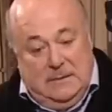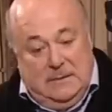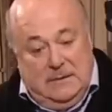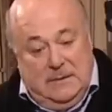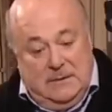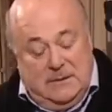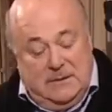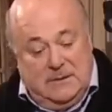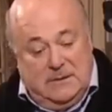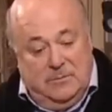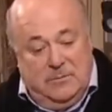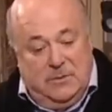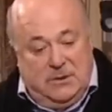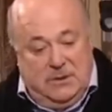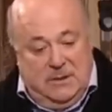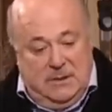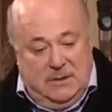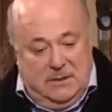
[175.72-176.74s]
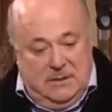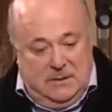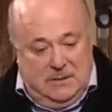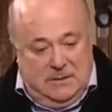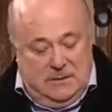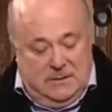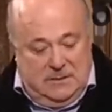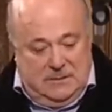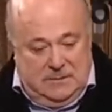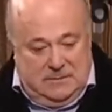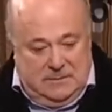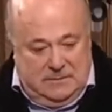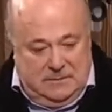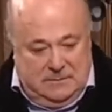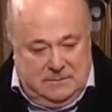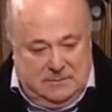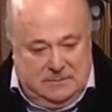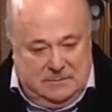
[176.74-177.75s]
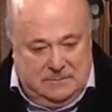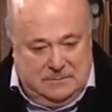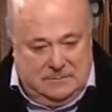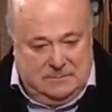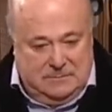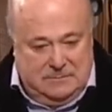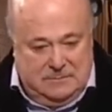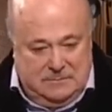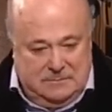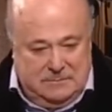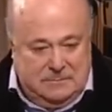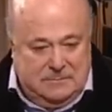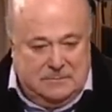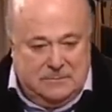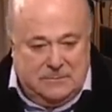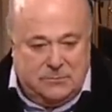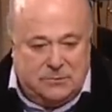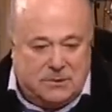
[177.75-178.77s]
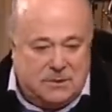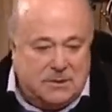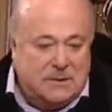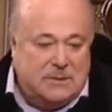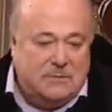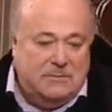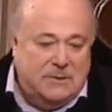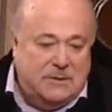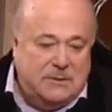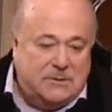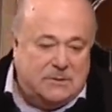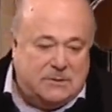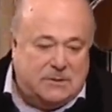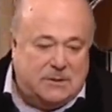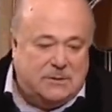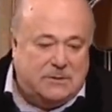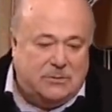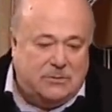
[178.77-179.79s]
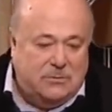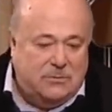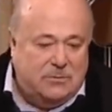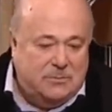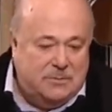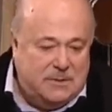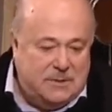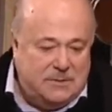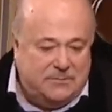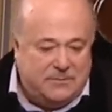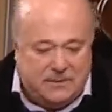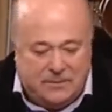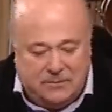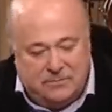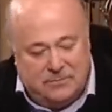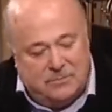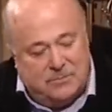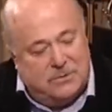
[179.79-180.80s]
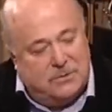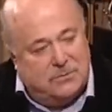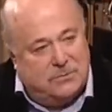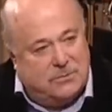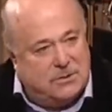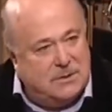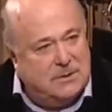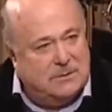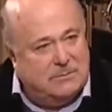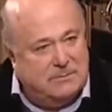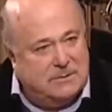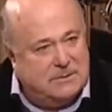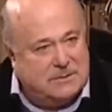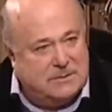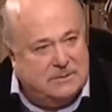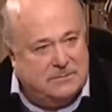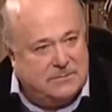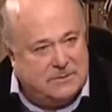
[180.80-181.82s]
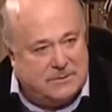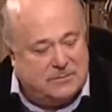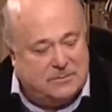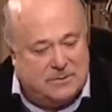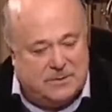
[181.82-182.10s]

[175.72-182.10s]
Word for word: эти замечания, они учитывались Шатровым и Ефремовым, не учитывались, не в этом